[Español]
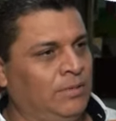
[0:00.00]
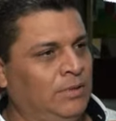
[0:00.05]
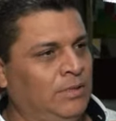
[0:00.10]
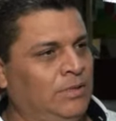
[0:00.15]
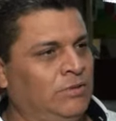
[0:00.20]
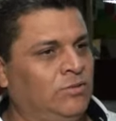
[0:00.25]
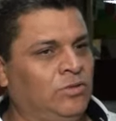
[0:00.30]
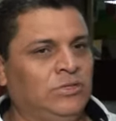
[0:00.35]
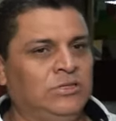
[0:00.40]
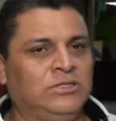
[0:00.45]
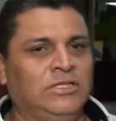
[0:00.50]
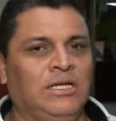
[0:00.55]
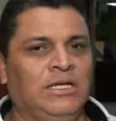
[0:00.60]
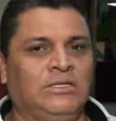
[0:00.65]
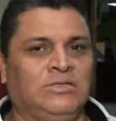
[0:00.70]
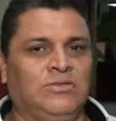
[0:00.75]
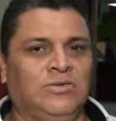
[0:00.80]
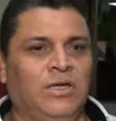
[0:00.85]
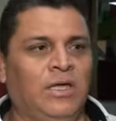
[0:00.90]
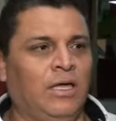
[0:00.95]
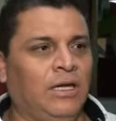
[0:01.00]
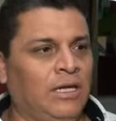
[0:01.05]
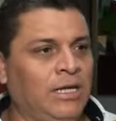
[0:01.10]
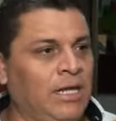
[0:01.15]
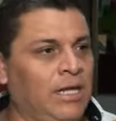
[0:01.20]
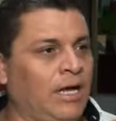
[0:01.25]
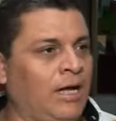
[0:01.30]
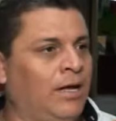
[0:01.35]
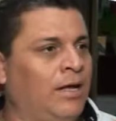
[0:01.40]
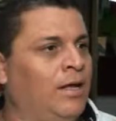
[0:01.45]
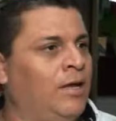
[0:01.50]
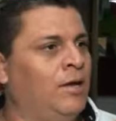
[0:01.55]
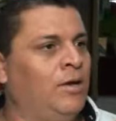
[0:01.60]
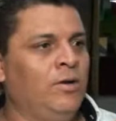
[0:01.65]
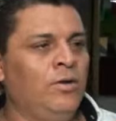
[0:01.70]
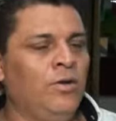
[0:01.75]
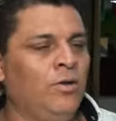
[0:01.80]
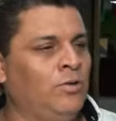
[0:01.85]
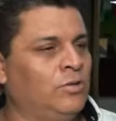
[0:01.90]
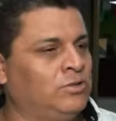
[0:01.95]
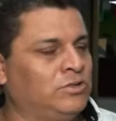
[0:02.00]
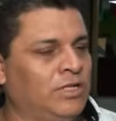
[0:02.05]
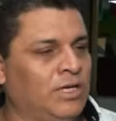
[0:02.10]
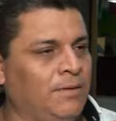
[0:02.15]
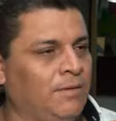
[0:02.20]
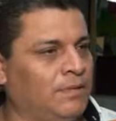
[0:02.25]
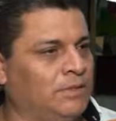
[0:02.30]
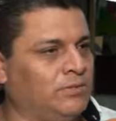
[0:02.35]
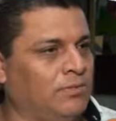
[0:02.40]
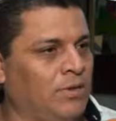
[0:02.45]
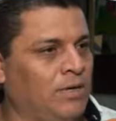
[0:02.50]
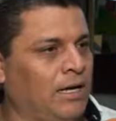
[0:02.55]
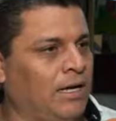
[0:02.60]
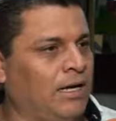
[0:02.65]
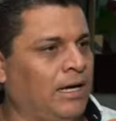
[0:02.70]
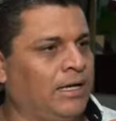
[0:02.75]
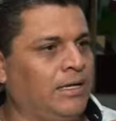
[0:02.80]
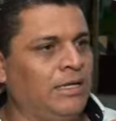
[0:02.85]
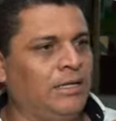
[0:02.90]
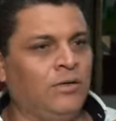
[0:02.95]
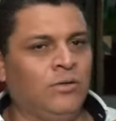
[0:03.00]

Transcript: Entonces, si la ciudadanía no nos tira basura en la calle,